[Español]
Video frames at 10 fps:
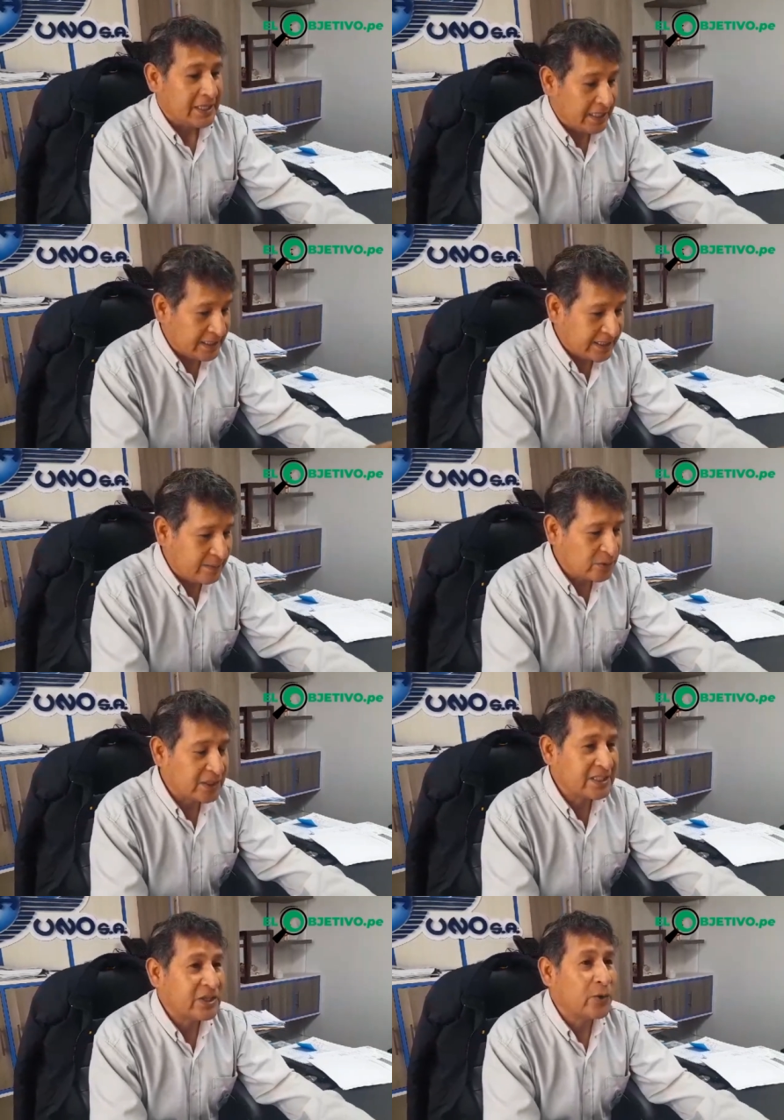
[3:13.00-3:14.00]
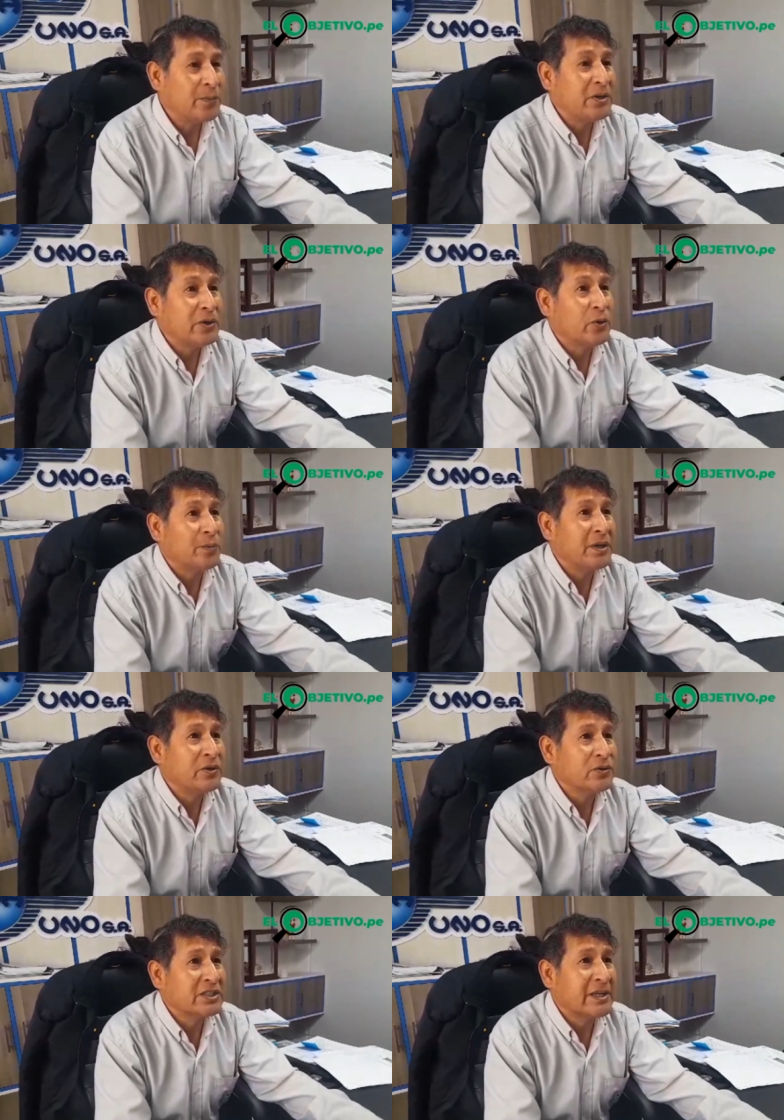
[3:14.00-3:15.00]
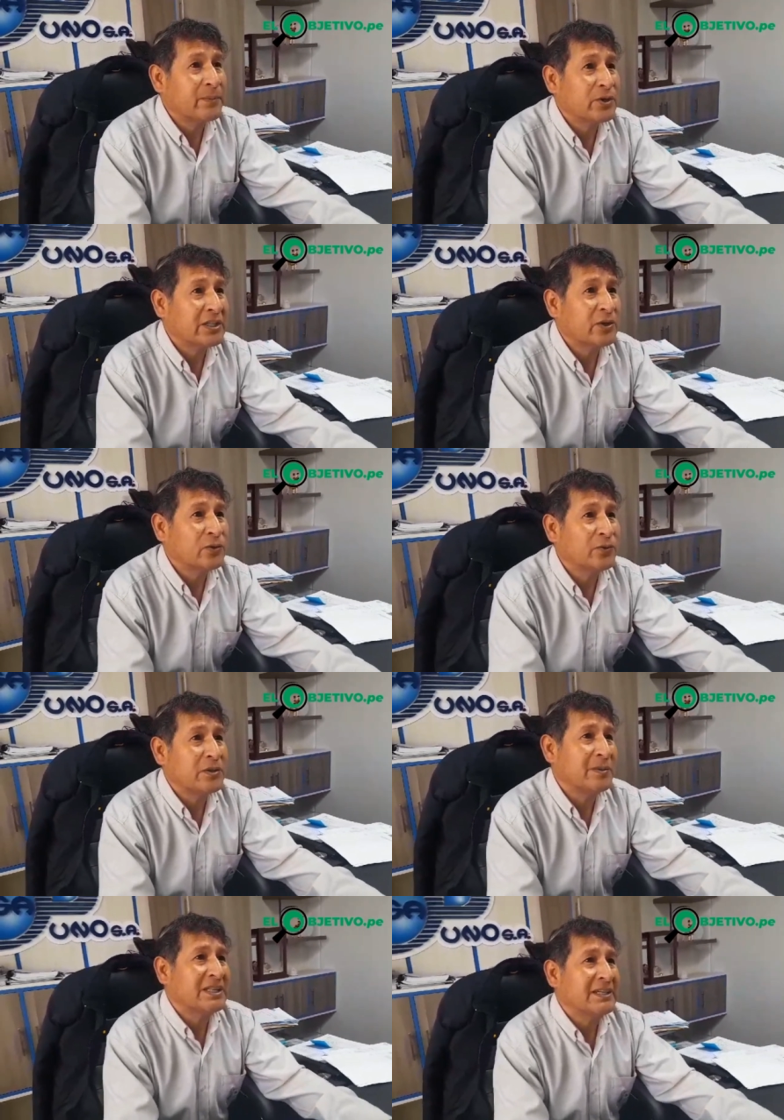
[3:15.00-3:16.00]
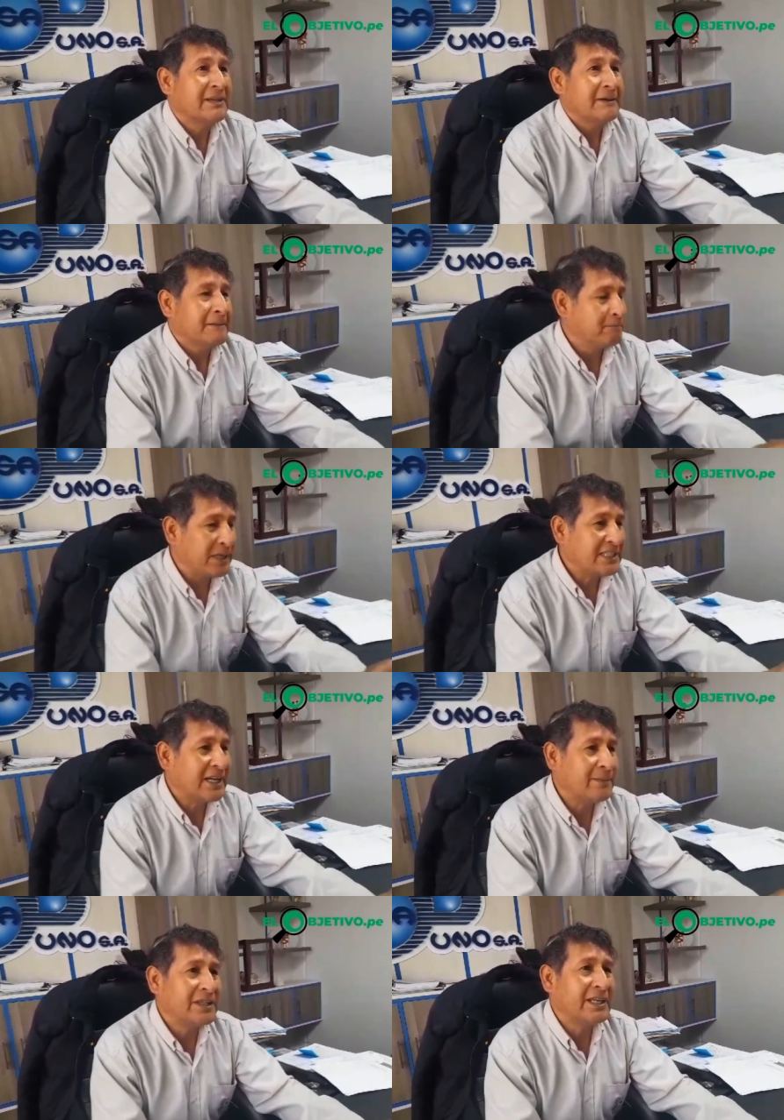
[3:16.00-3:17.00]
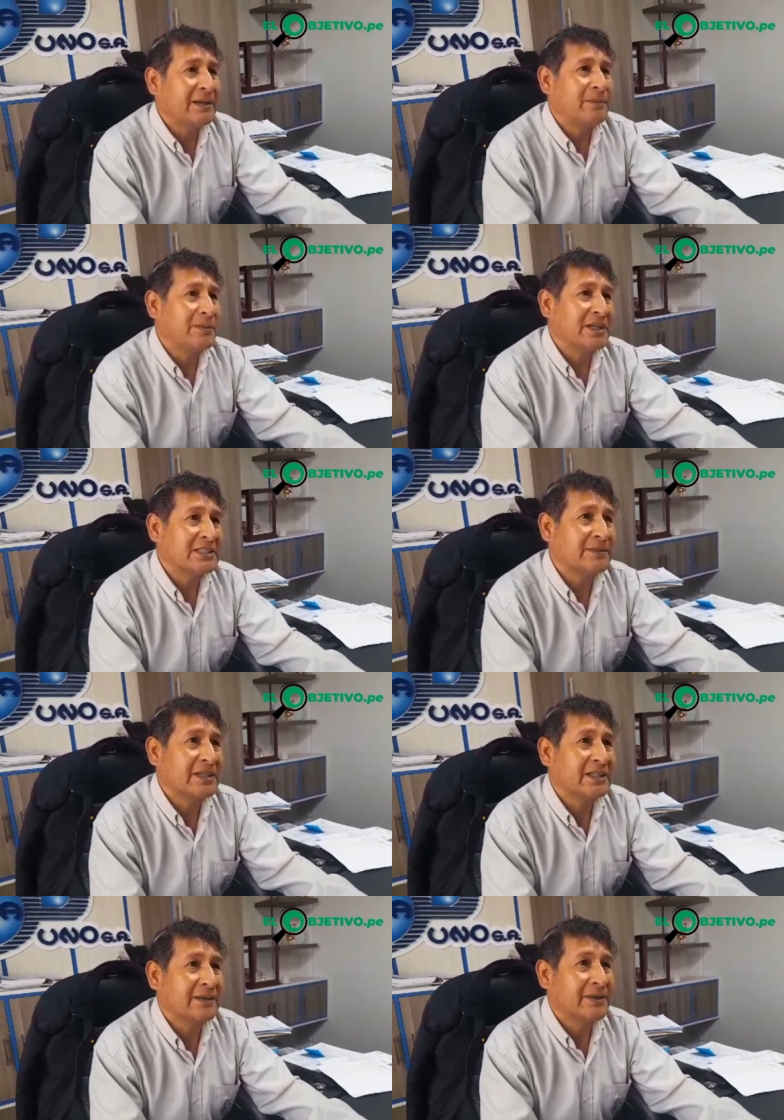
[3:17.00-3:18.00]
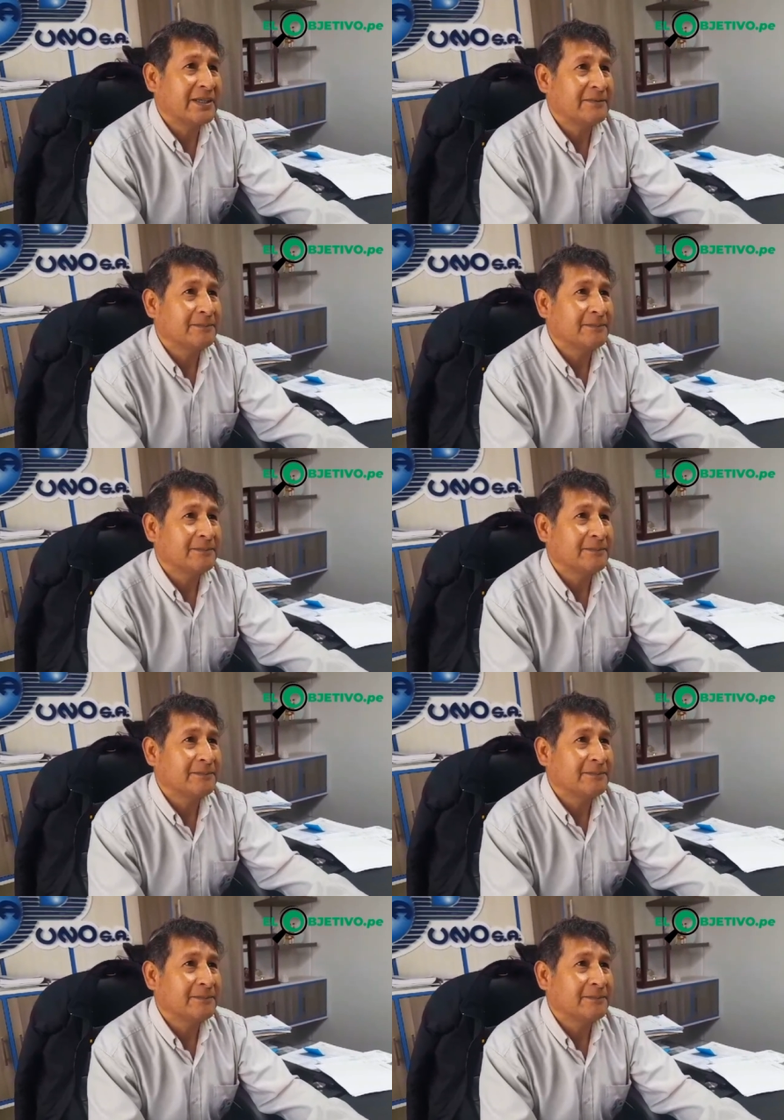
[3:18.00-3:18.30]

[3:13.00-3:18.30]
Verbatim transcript: Estamos en ese convenio, el convenio se está proyectando firmar básicamente la primera semana de abril.